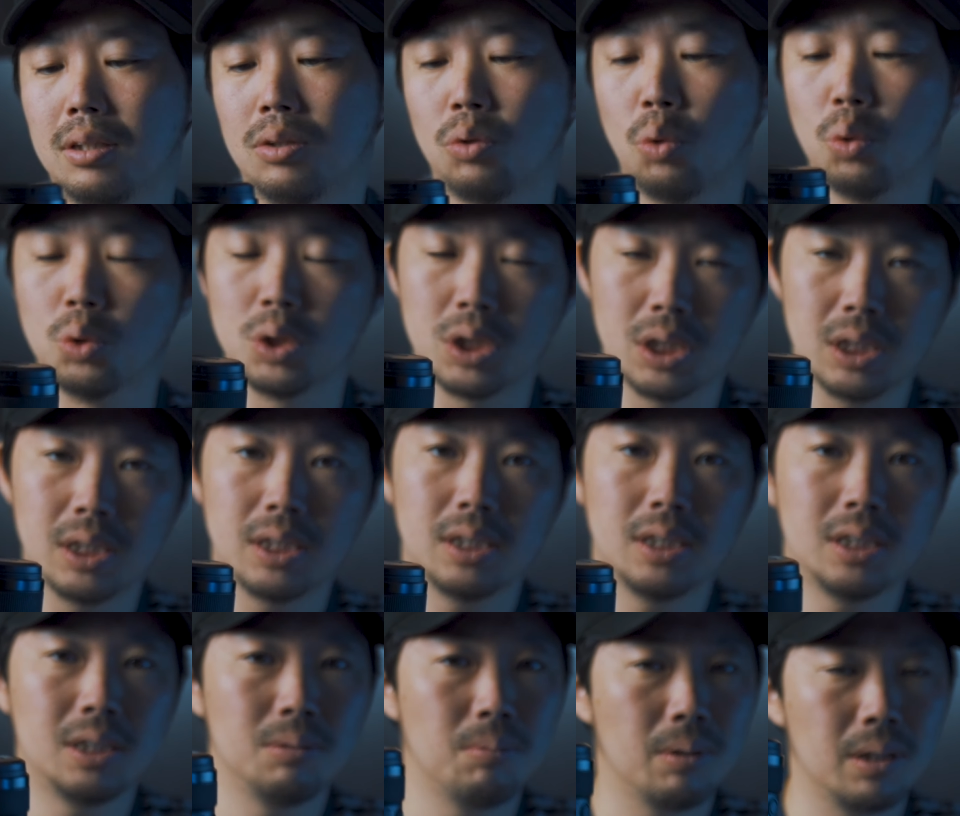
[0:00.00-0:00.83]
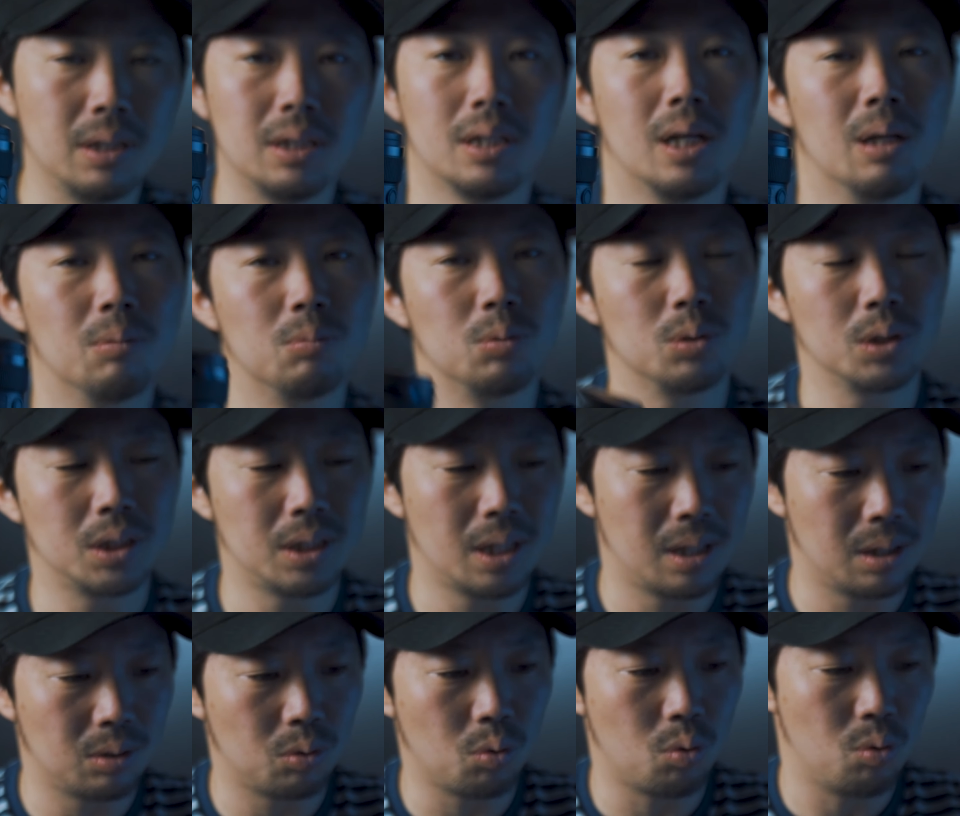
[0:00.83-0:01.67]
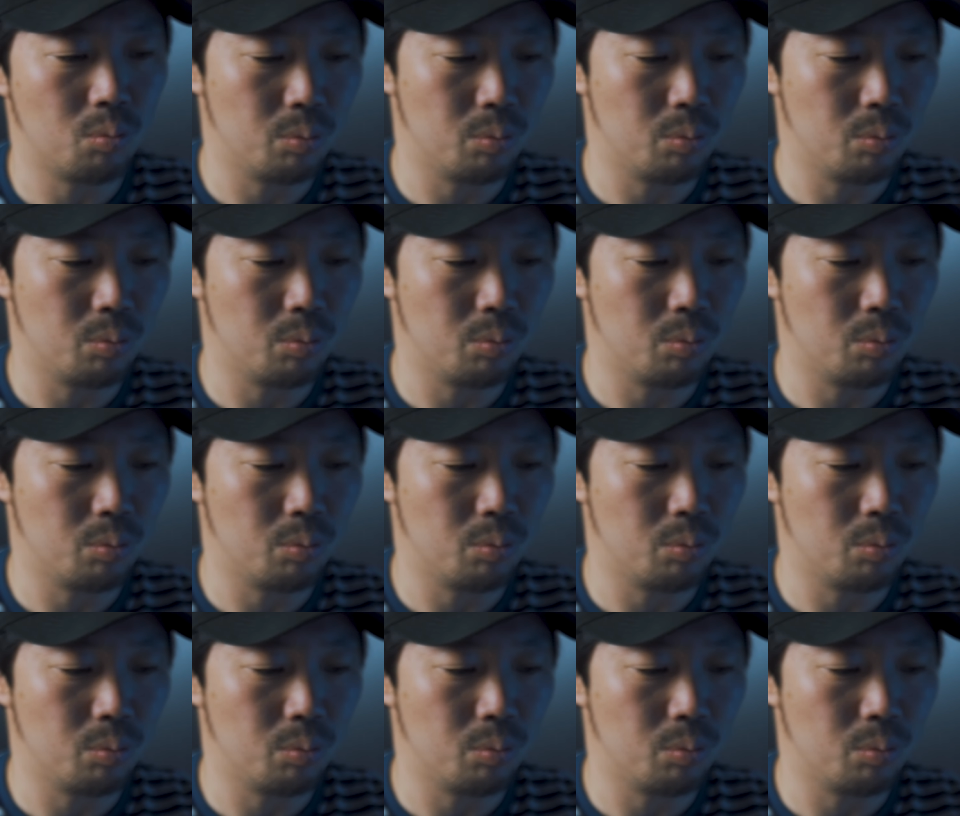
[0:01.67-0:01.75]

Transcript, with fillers: 投資、一番いい買い物したなと